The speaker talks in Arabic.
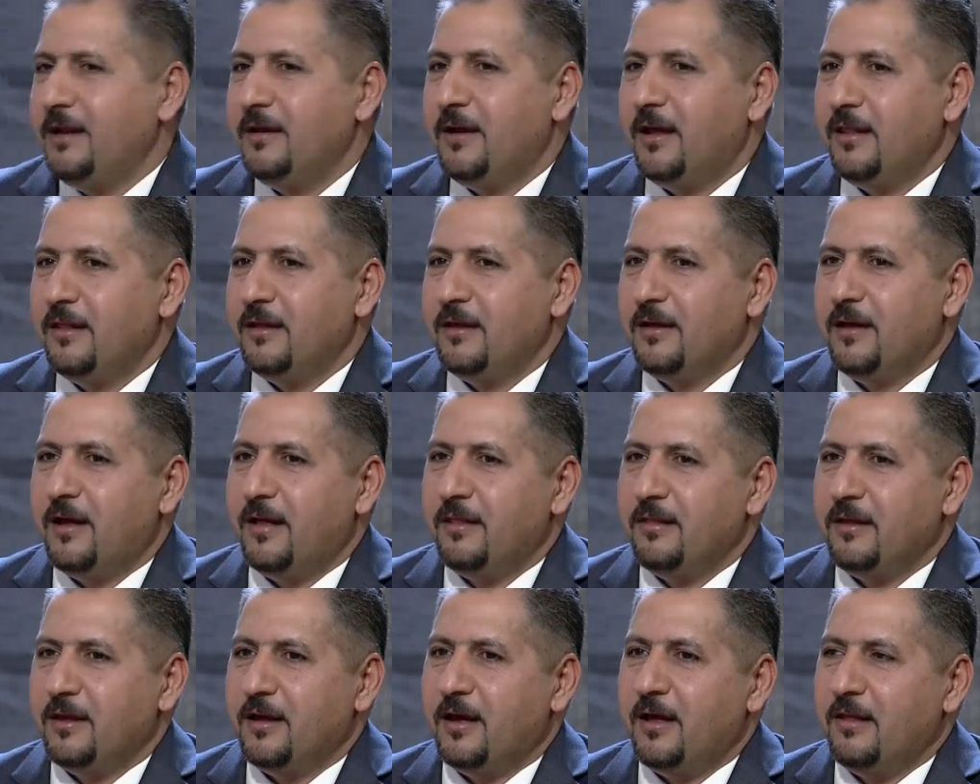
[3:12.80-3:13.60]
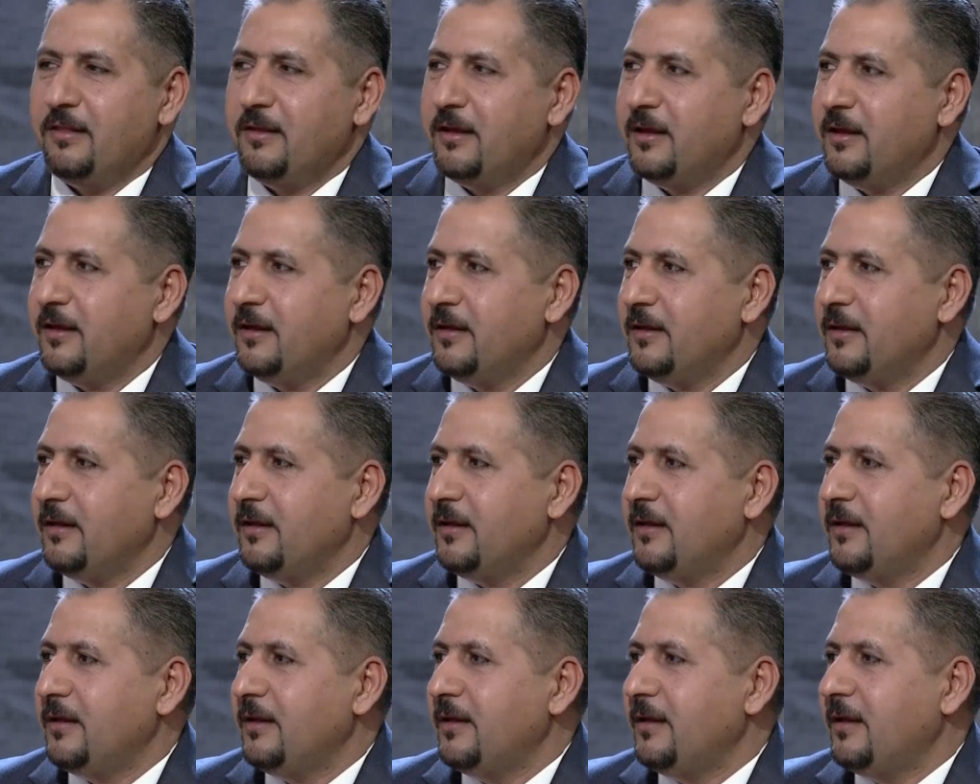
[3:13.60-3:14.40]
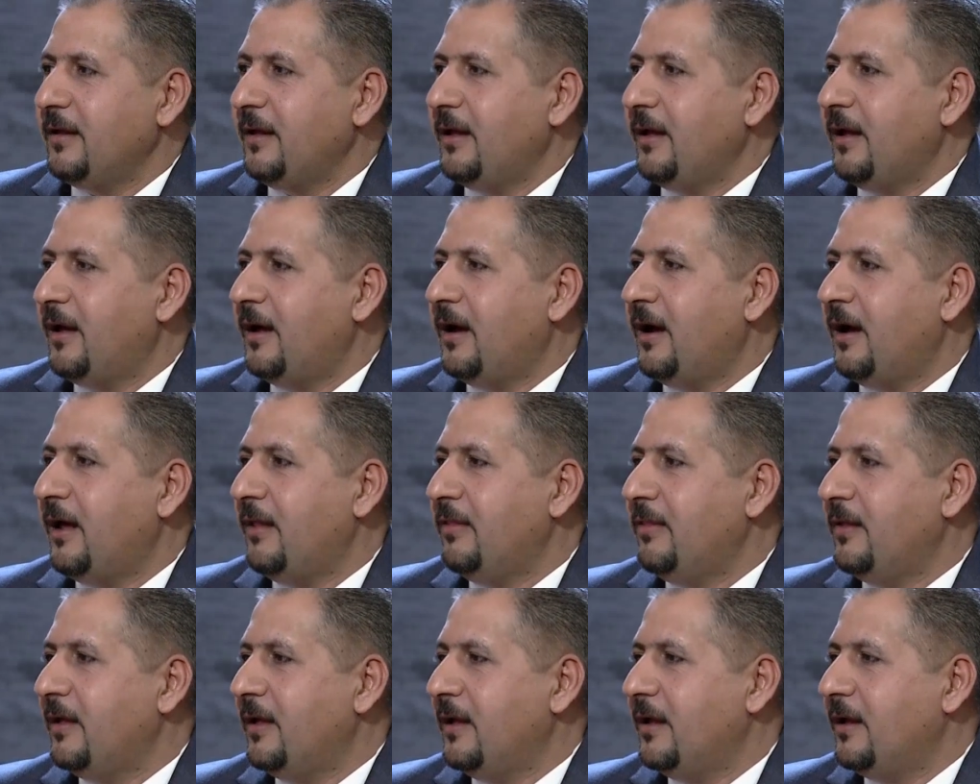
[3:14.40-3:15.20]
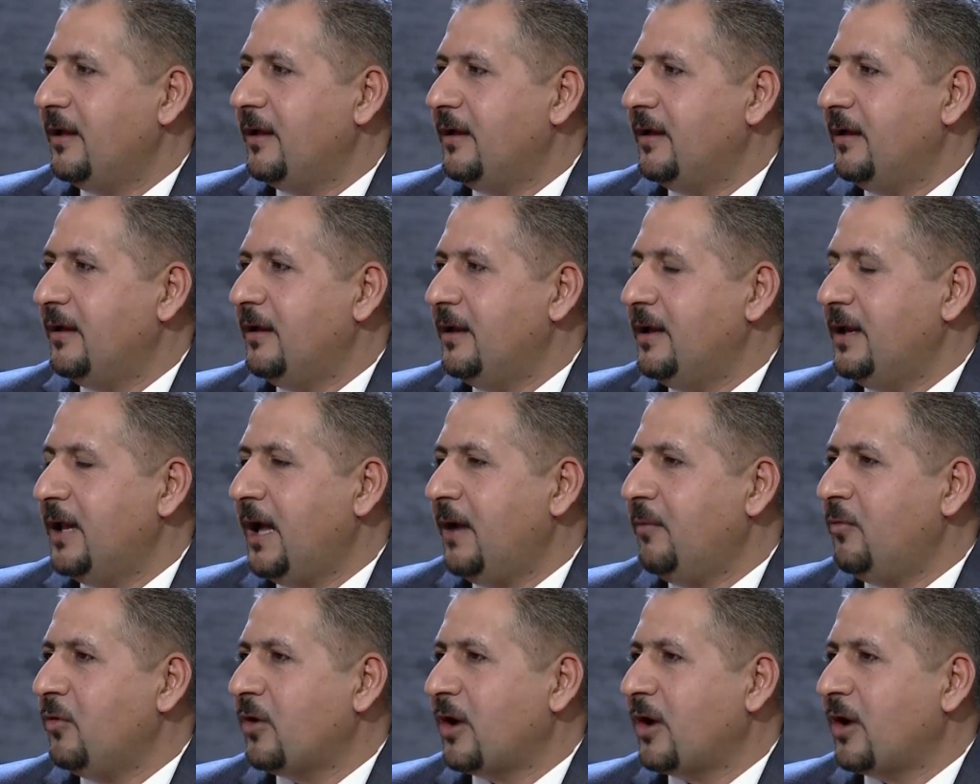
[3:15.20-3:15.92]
هذا ماكو هذا ماكو هذا ماكو ثقه بالكوادر هذا برايك يعني لا مو